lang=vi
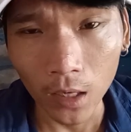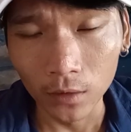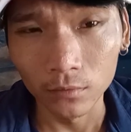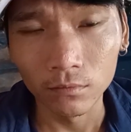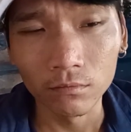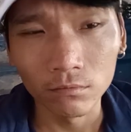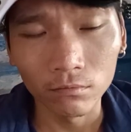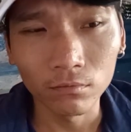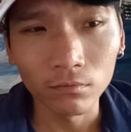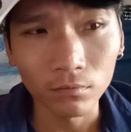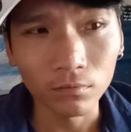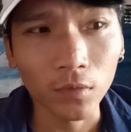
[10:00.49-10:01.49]
mình
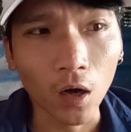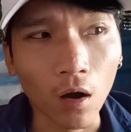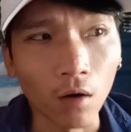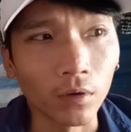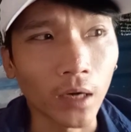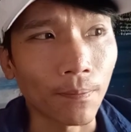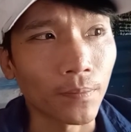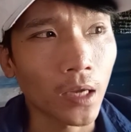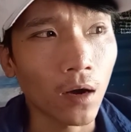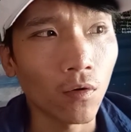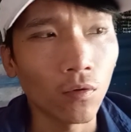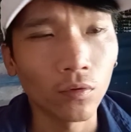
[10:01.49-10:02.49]
còn gặp
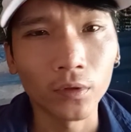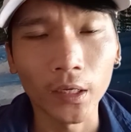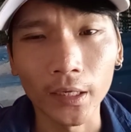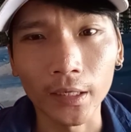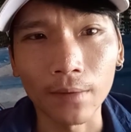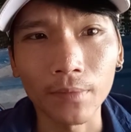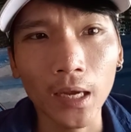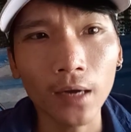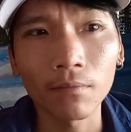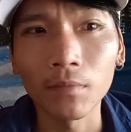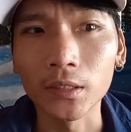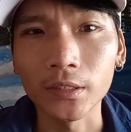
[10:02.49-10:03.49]
nhau thì cảm
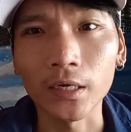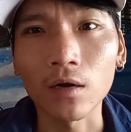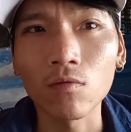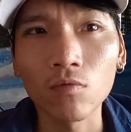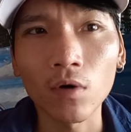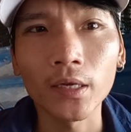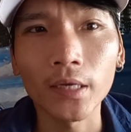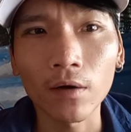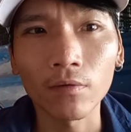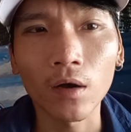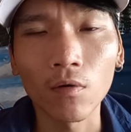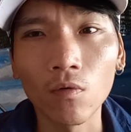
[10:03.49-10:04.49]
giác mình sẽ không quên
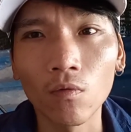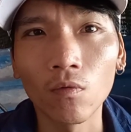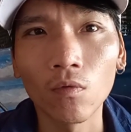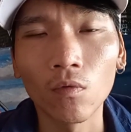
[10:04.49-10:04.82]
nhau đâu